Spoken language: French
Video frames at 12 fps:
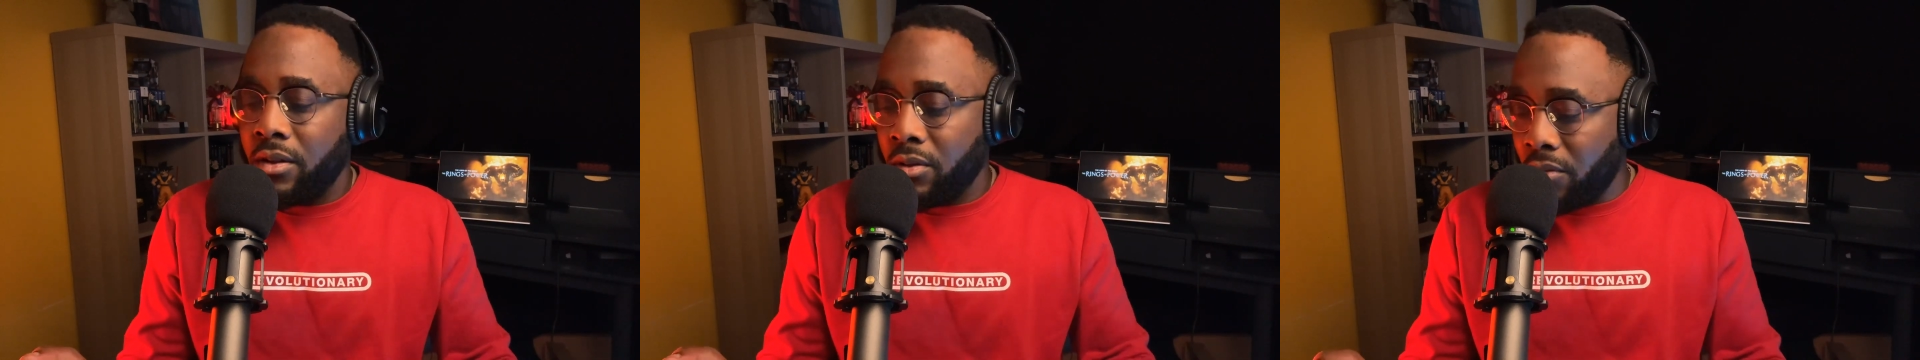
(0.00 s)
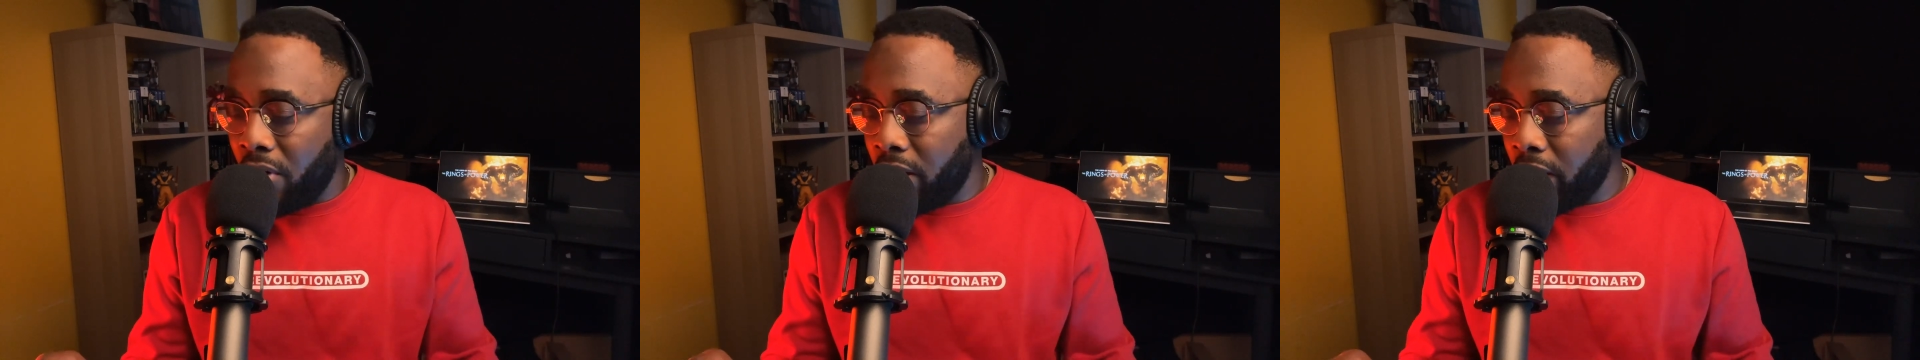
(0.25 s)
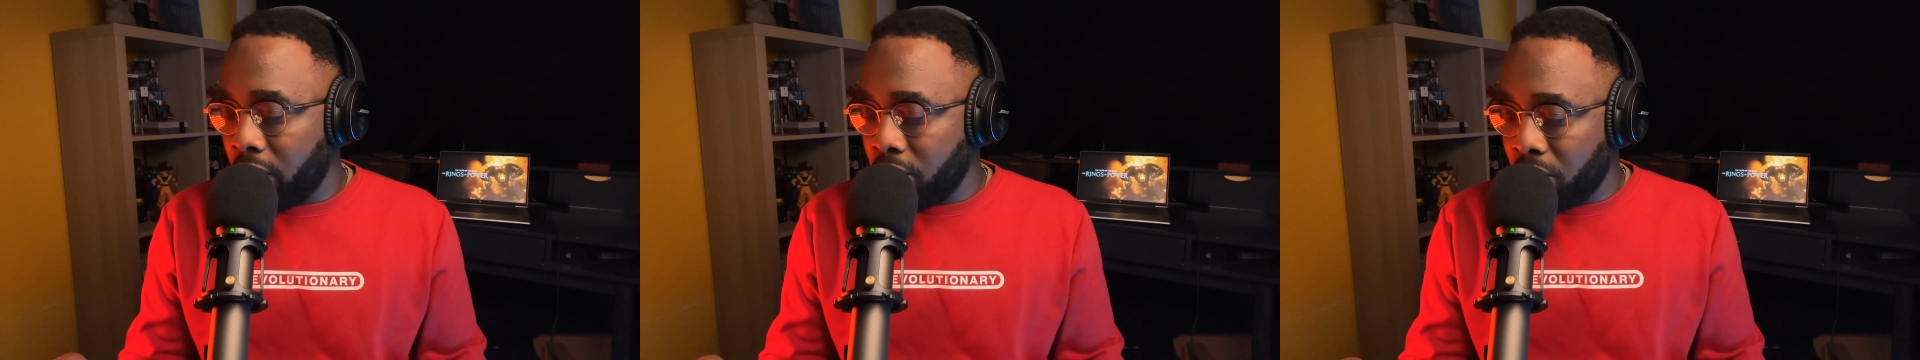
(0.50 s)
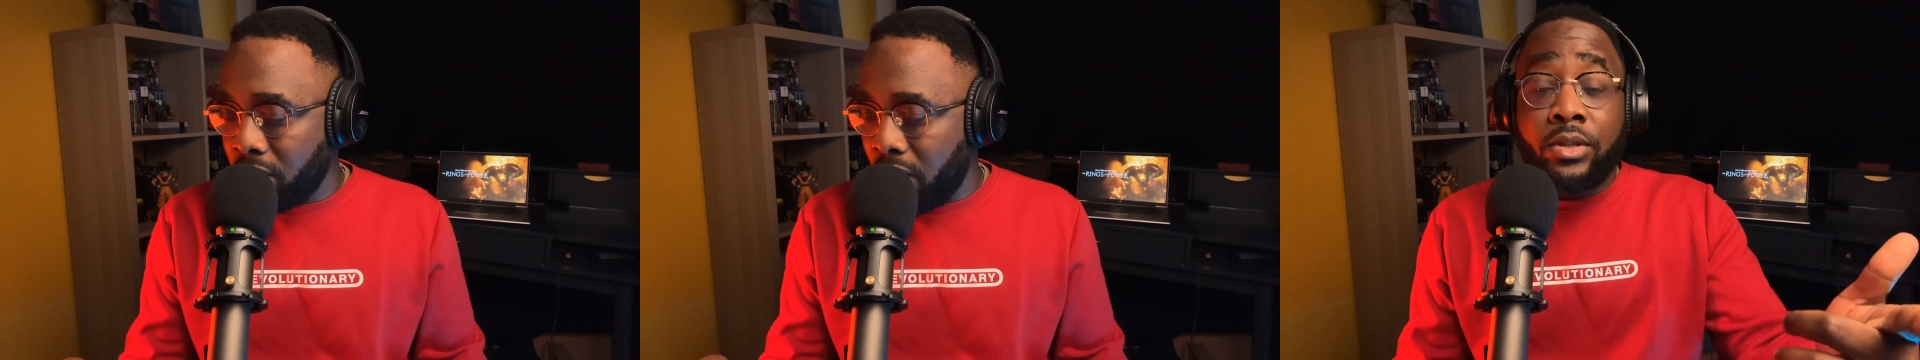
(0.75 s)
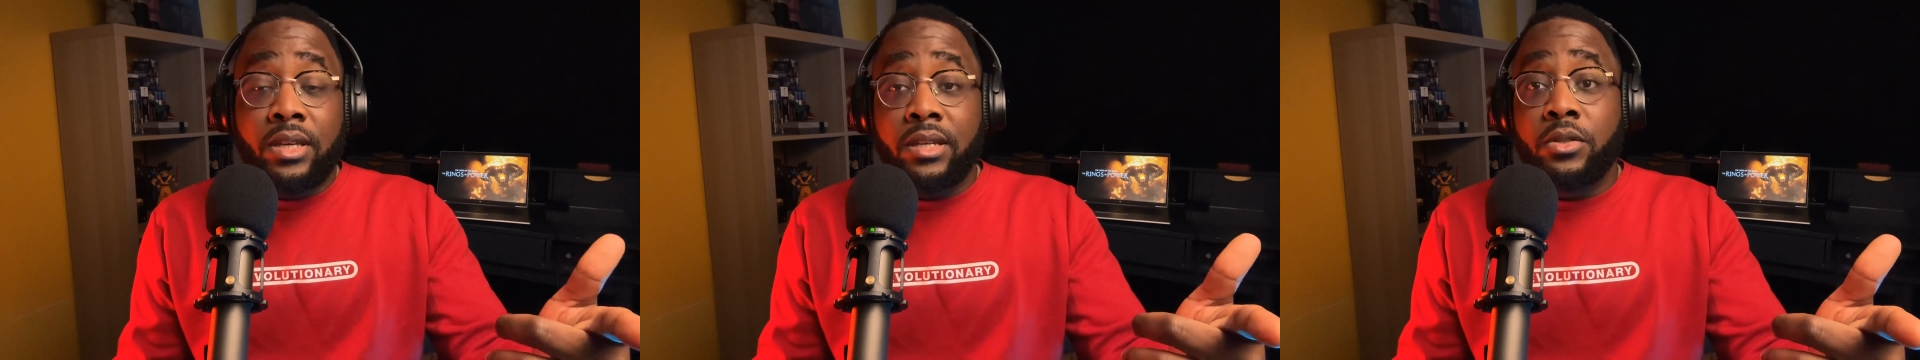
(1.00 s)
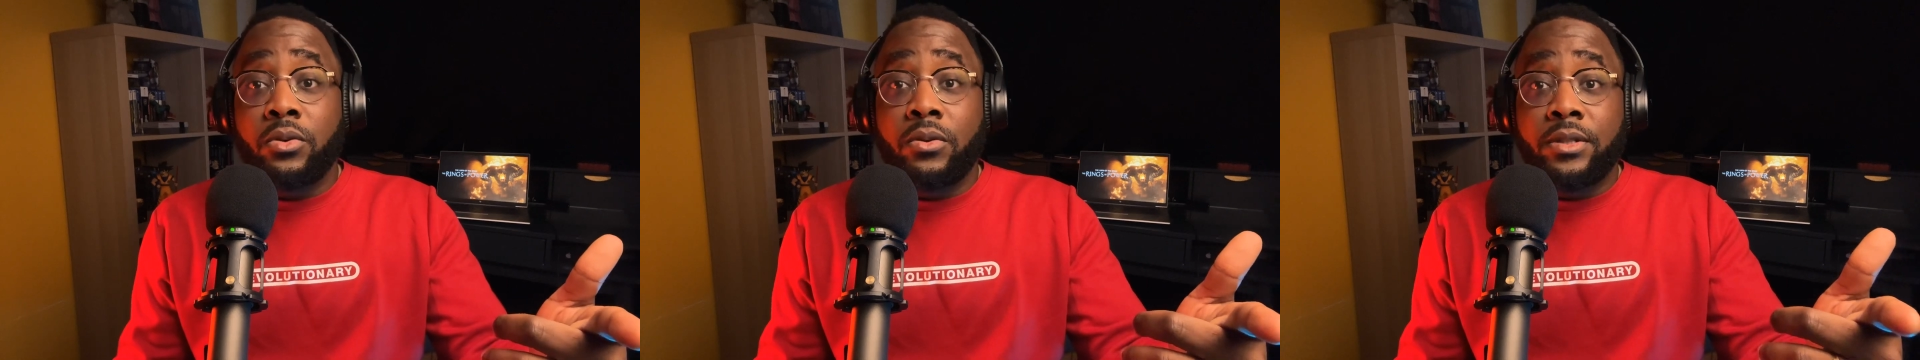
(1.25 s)
de voir les résultats
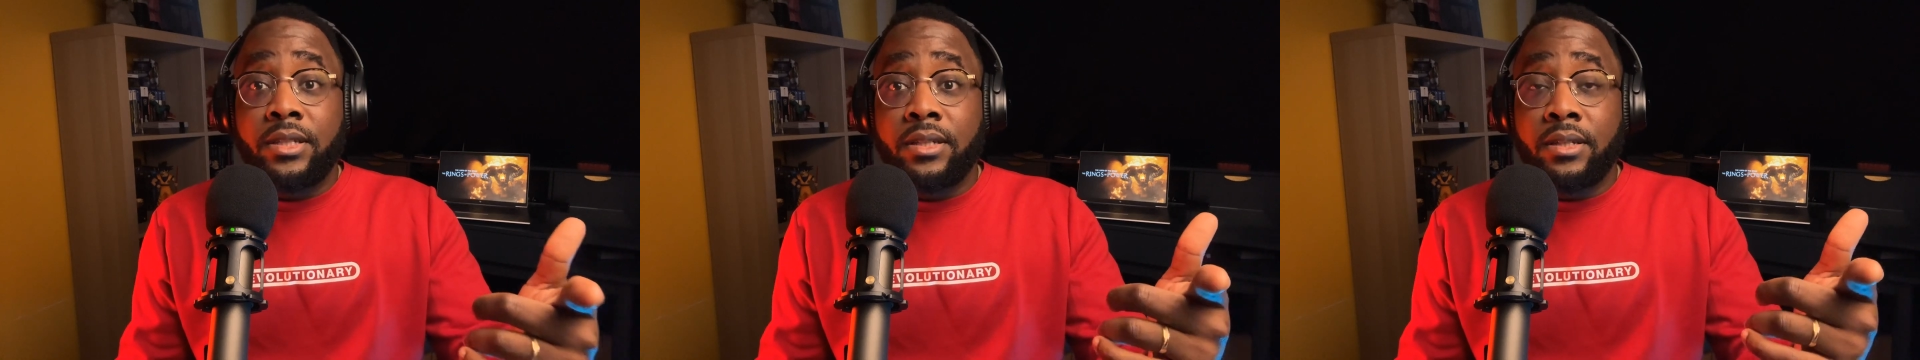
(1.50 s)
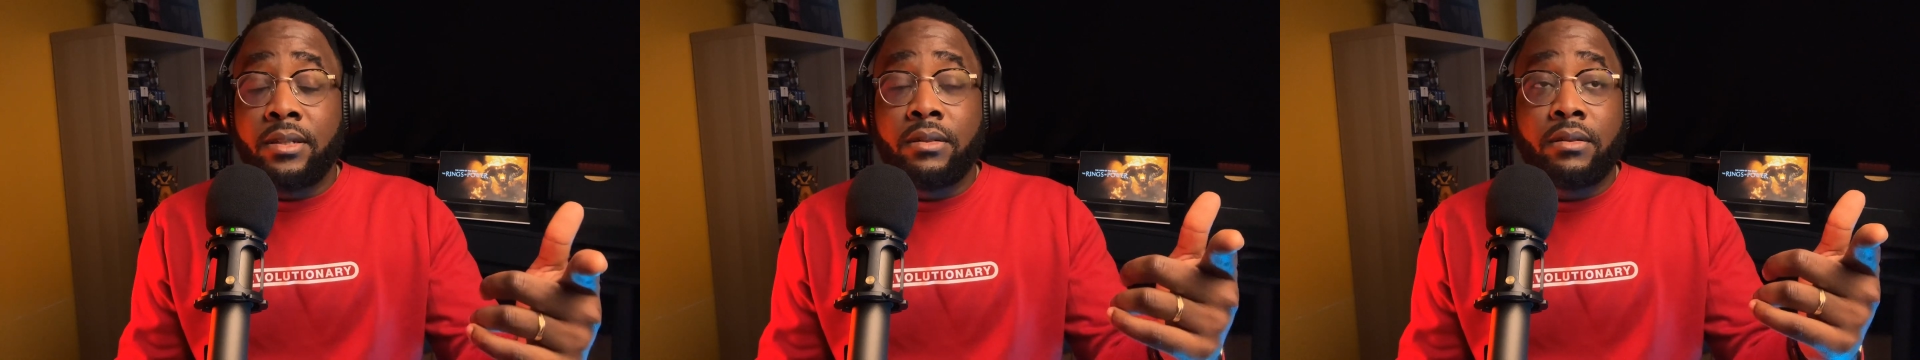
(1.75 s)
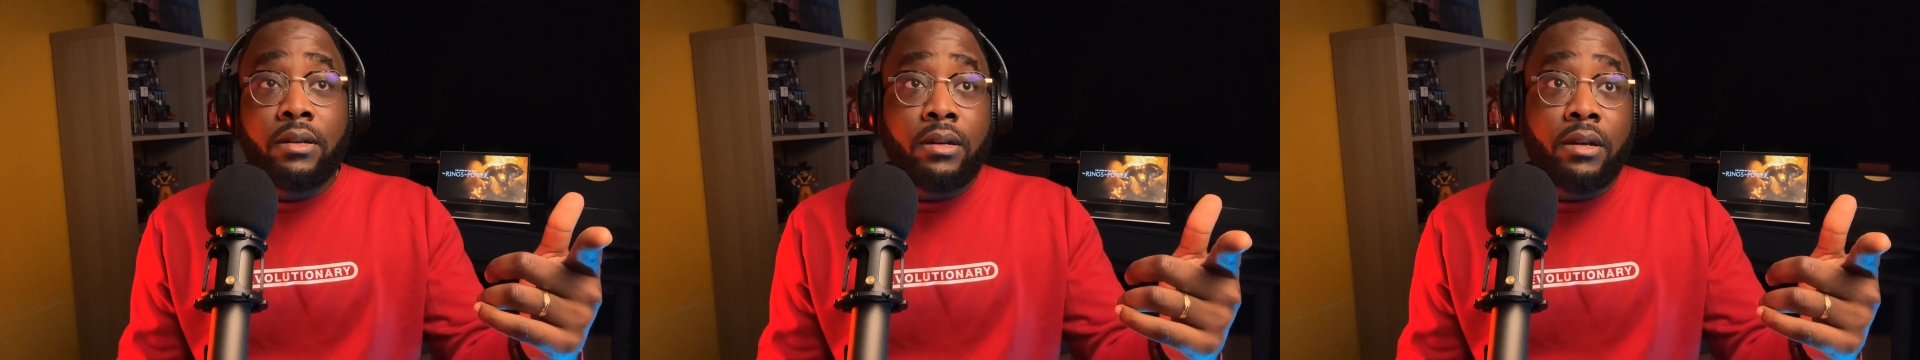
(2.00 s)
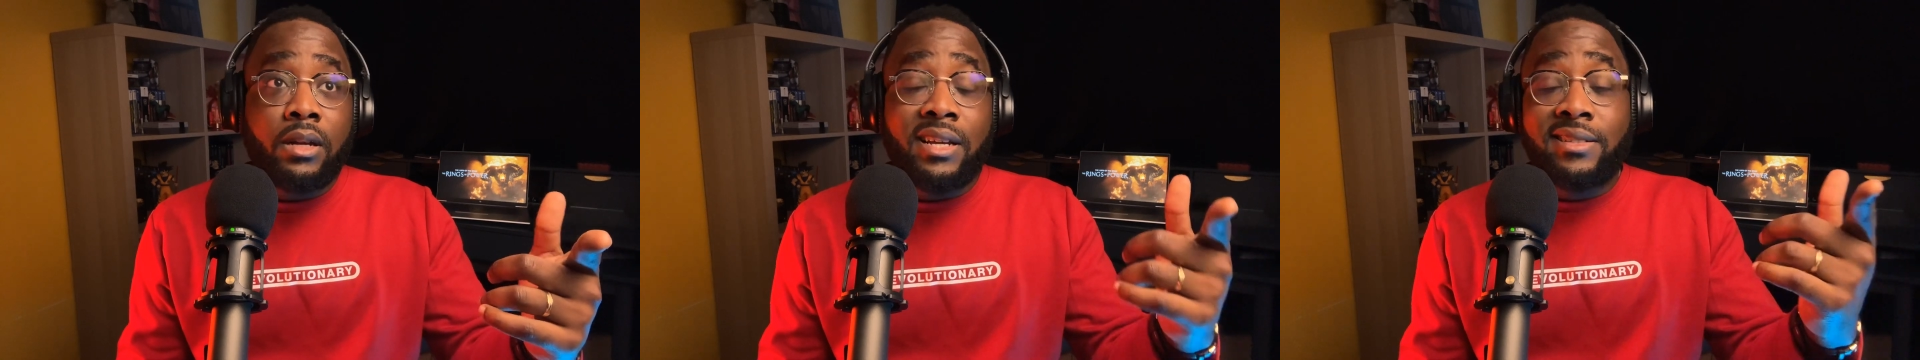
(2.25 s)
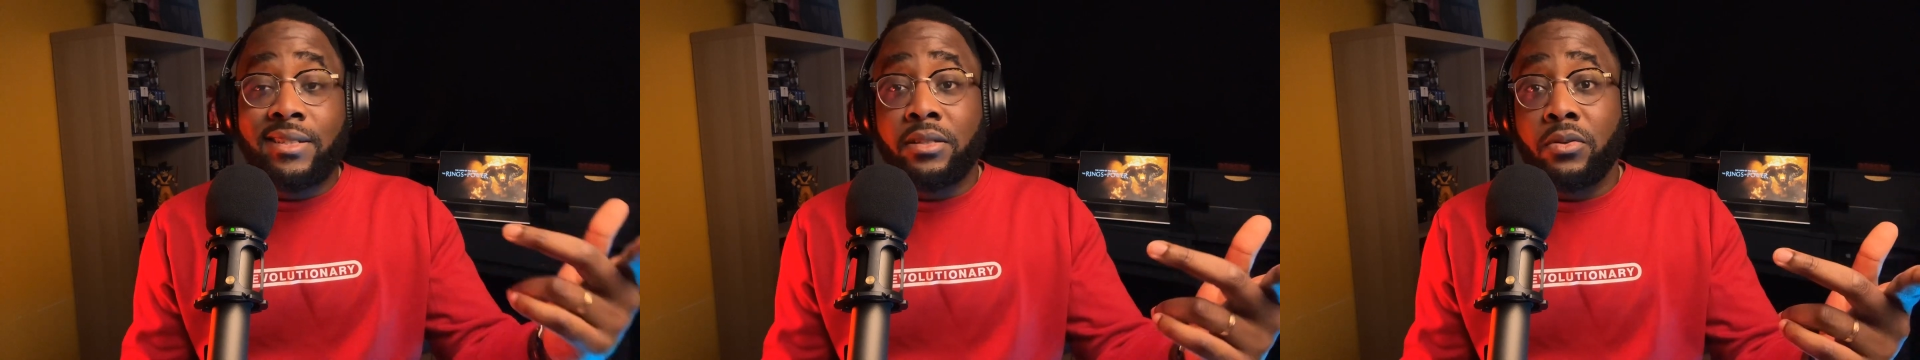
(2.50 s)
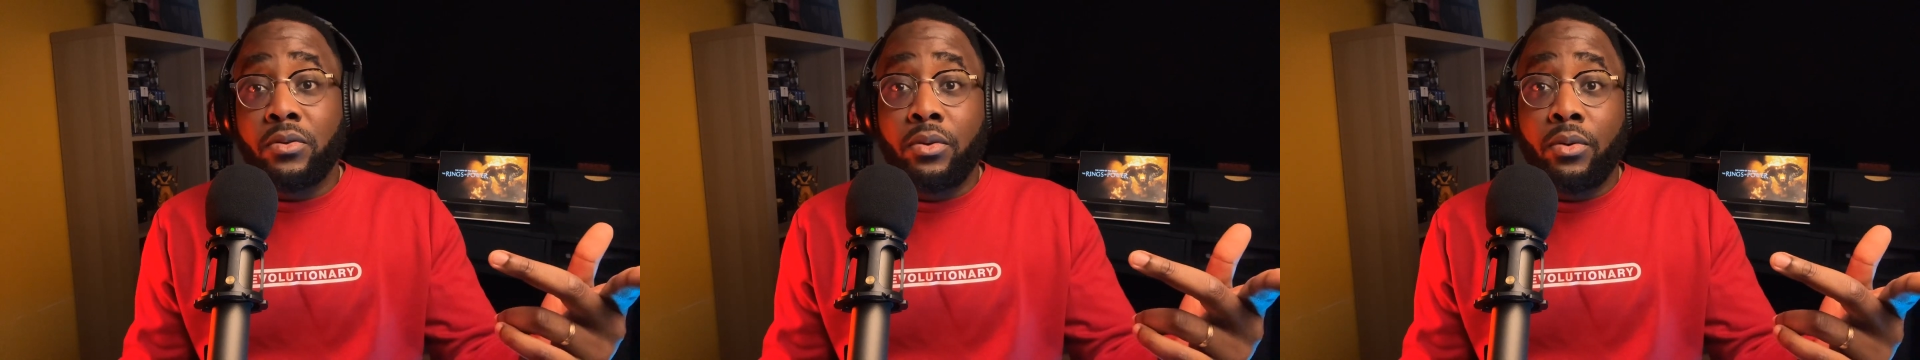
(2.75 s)
question aussi euh, la
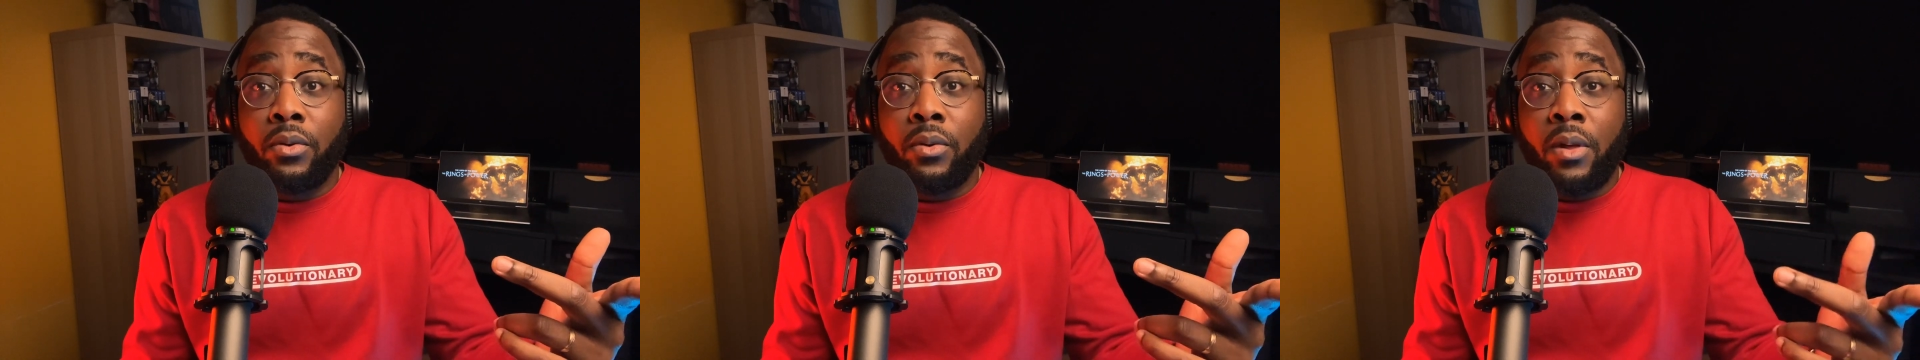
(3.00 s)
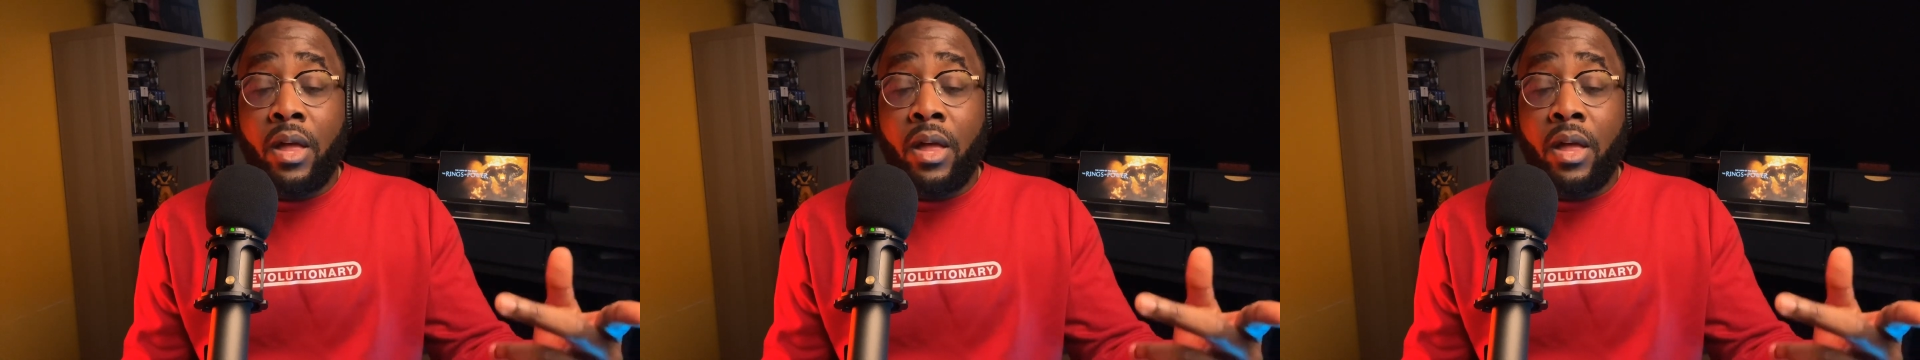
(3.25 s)
saison 2